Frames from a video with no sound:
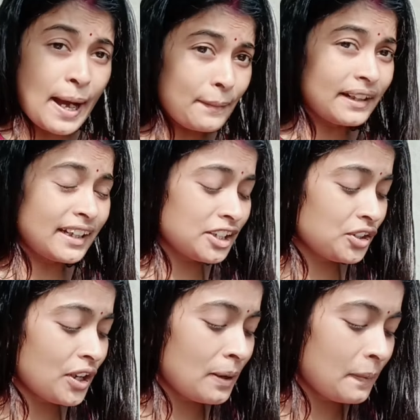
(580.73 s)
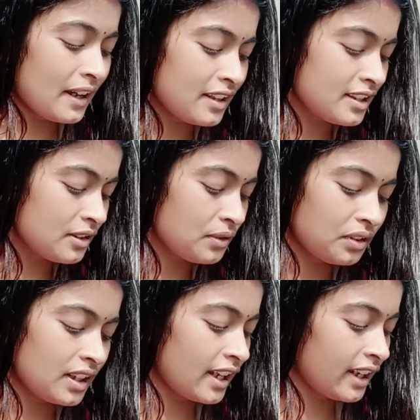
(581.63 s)
আমার টেস্ট করার পালা সিনু
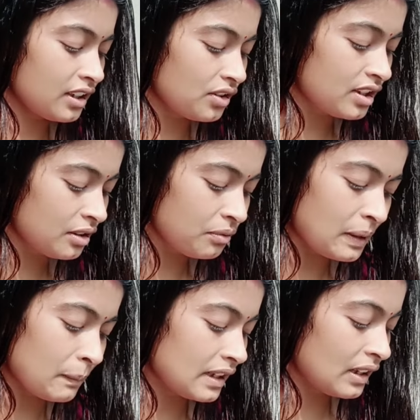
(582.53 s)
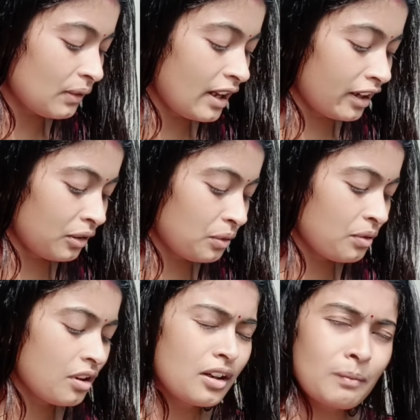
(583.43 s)
তো দেখেইছো সিনু এমনিতেও না একটু
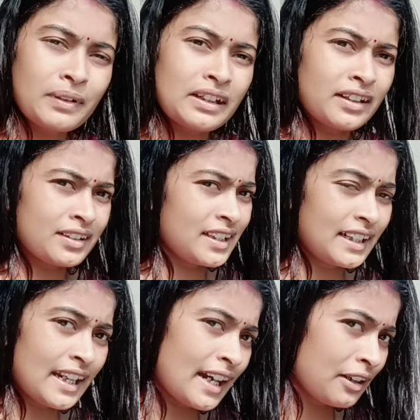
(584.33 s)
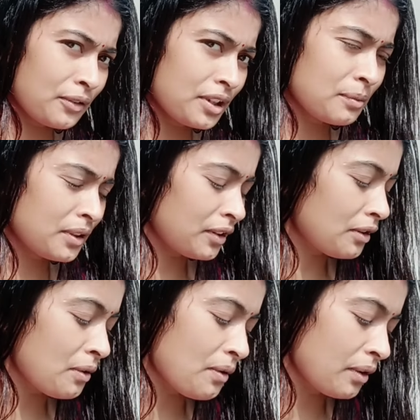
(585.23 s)
মানে যেটাই রান্না করে দেবো না কেন
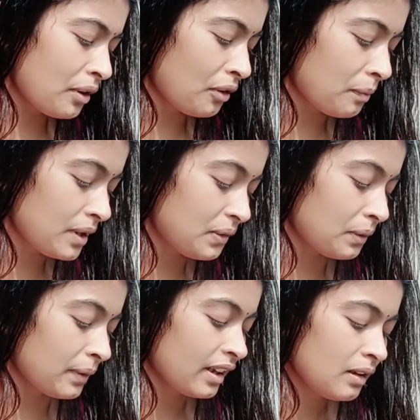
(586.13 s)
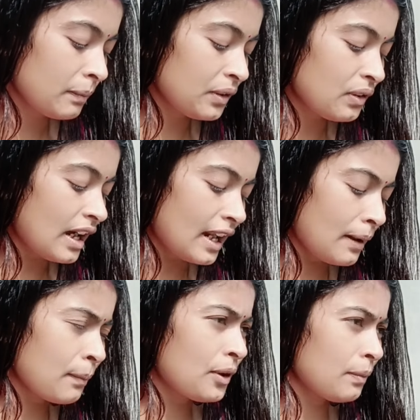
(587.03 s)
ও এরকমই করবে মানে ও
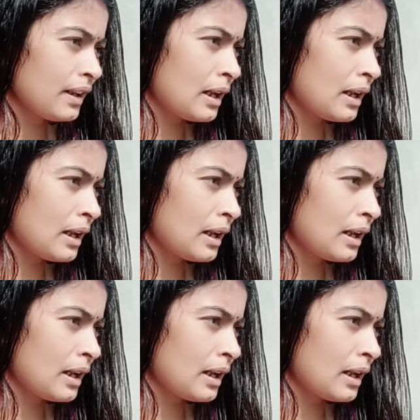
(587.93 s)
খারাপ বলবে না